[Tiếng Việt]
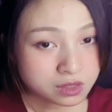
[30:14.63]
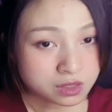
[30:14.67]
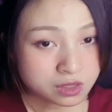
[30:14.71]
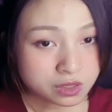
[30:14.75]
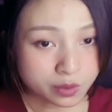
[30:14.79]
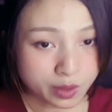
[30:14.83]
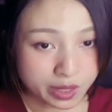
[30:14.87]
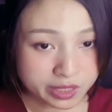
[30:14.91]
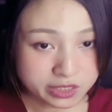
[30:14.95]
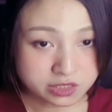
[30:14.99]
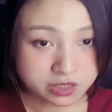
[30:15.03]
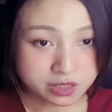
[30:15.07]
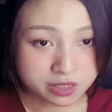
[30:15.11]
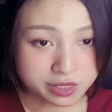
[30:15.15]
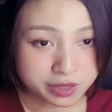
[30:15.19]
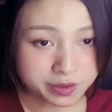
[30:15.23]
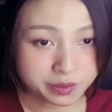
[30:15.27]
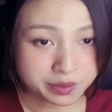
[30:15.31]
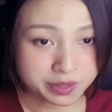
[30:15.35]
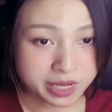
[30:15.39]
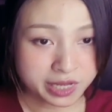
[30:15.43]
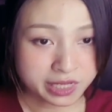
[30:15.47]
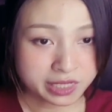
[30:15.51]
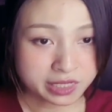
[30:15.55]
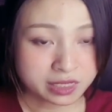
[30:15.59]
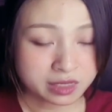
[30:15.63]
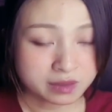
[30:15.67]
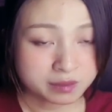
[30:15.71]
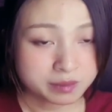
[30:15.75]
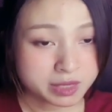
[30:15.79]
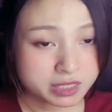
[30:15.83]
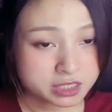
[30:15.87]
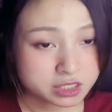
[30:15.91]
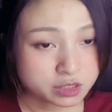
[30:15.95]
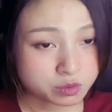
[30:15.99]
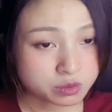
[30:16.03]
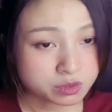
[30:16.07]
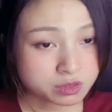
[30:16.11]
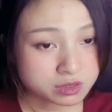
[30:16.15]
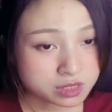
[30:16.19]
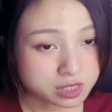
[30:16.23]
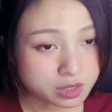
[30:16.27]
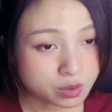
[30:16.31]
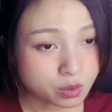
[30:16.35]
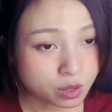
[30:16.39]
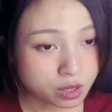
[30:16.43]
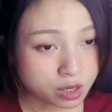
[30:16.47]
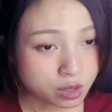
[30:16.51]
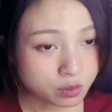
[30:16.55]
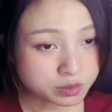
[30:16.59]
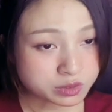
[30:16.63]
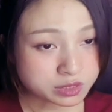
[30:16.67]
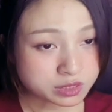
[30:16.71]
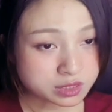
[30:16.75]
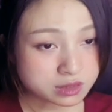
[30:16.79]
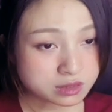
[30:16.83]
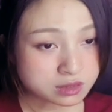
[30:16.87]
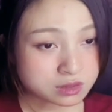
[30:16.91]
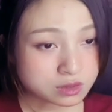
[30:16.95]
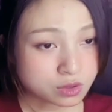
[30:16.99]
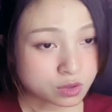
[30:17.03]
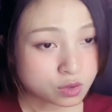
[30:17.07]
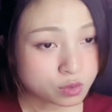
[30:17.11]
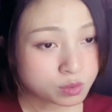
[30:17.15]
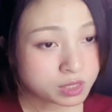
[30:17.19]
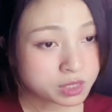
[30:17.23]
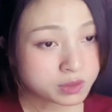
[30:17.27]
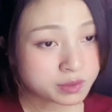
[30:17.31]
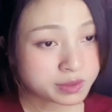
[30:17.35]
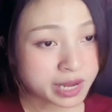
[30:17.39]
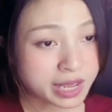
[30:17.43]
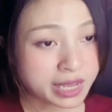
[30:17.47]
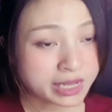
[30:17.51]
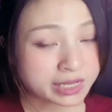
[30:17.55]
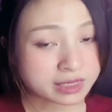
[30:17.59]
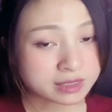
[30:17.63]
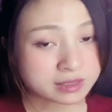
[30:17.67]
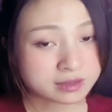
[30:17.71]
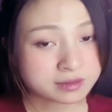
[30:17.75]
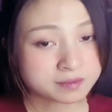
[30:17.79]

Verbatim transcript: loại dược liệu này bên trong thư tịch của khổng sư cũng lưu lại